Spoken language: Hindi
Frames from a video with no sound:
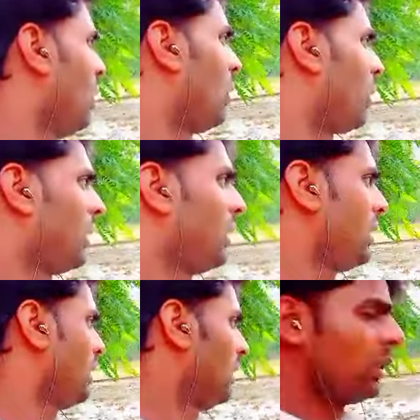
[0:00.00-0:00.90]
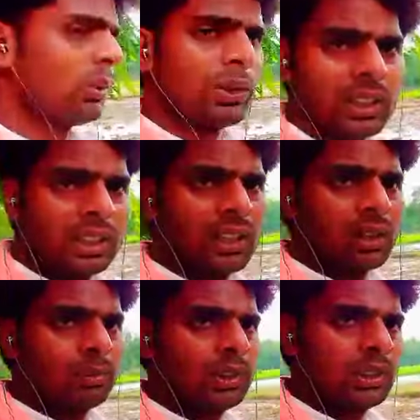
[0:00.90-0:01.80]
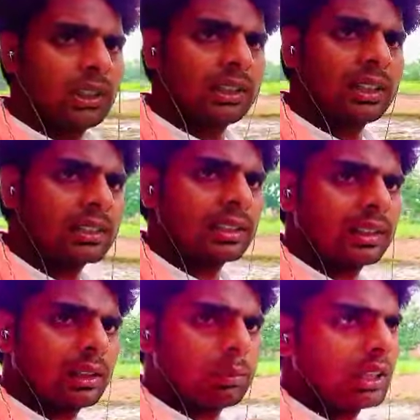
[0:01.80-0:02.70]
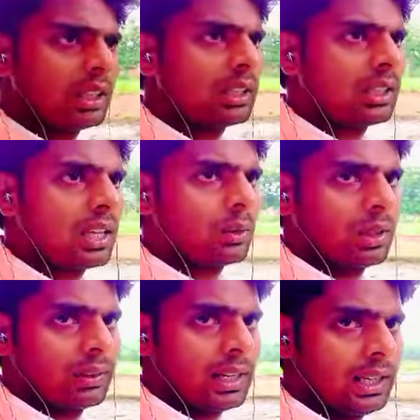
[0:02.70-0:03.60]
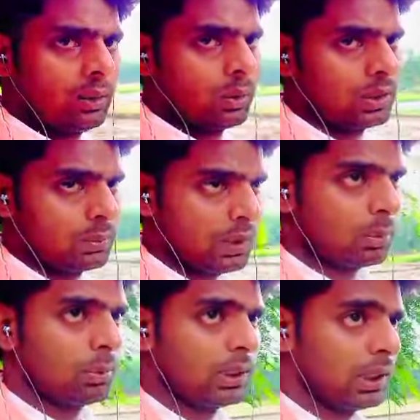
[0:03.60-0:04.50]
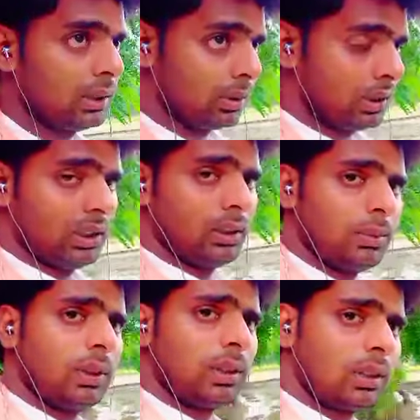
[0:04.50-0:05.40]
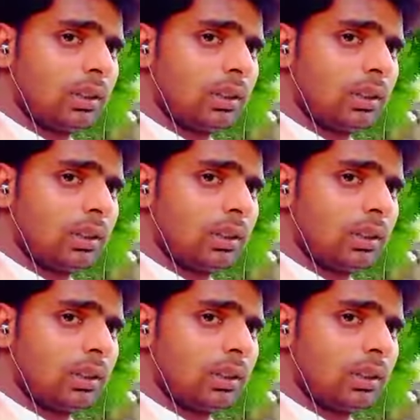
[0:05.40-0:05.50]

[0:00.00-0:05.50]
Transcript: और तो ये अभी देख सकते हैं अभी खेत तैयार होने वाला है और इसमें आपको बता दूँ कि अभी